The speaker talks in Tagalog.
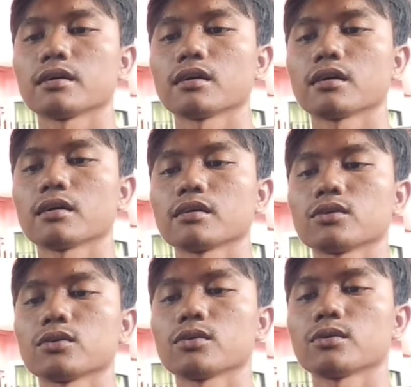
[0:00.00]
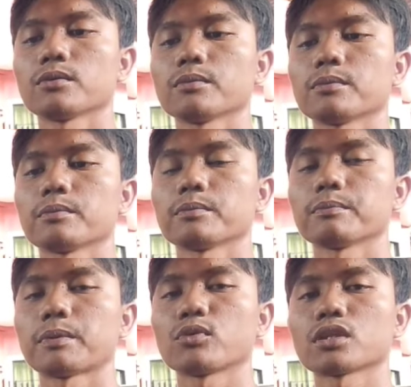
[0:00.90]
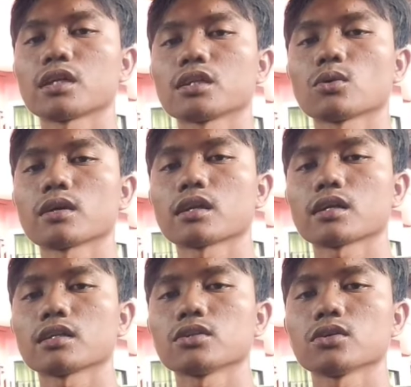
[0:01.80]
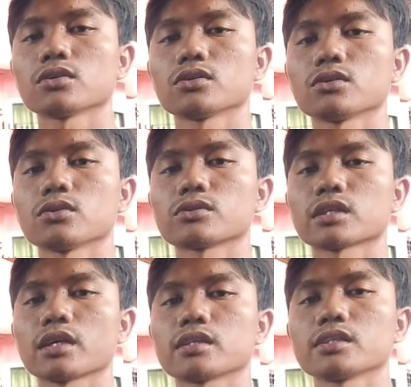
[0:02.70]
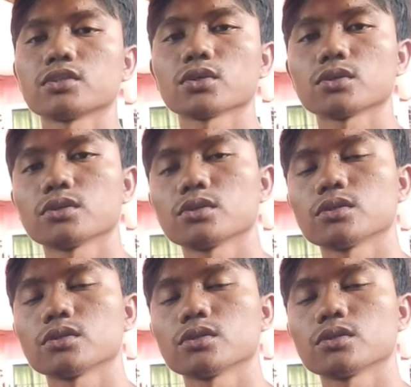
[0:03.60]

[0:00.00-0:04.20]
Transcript: uh, yung papunta dito ang lagyan nyo yung sa ignition